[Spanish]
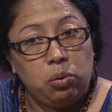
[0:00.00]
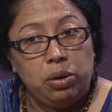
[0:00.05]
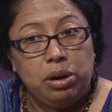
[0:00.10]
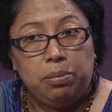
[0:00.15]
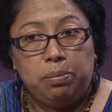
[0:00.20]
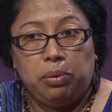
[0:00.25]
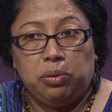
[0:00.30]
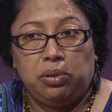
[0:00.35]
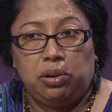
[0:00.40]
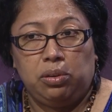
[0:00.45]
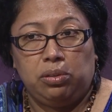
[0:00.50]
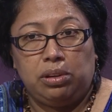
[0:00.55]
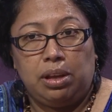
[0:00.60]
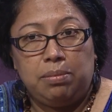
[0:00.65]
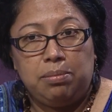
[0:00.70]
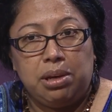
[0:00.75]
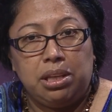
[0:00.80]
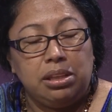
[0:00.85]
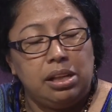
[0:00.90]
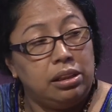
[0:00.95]
cuerpo, sino
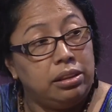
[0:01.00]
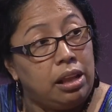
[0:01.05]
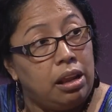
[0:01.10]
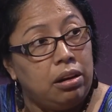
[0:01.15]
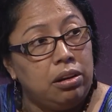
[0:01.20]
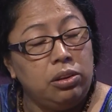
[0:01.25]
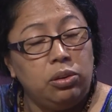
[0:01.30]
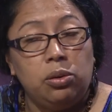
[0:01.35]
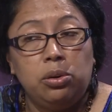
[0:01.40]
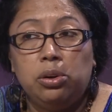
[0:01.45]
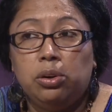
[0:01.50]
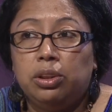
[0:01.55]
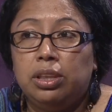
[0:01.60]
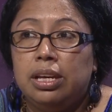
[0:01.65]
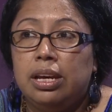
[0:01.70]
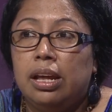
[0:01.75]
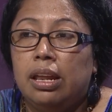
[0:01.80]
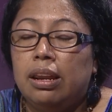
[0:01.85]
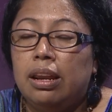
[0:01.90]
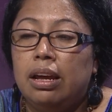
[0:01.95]
también del territorio
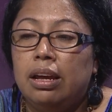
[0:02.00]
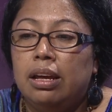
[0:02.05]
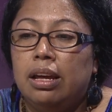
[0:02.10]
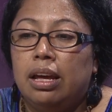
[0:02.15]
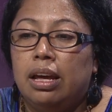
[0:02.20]
tierra,